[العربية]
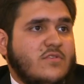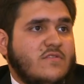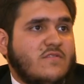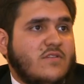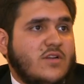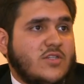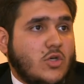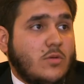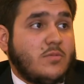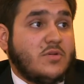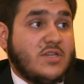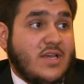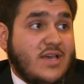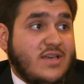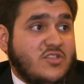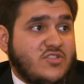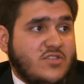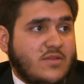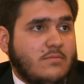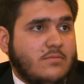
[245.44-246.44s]
الجواب النهائي
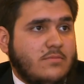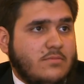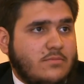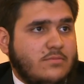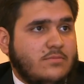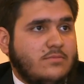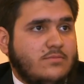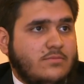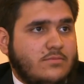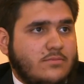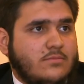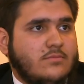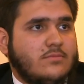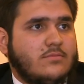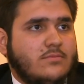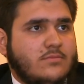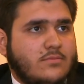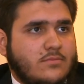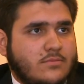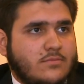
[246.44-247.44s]
جيم جيم
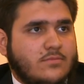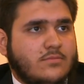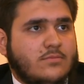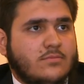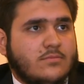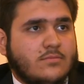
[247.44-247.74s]
جميل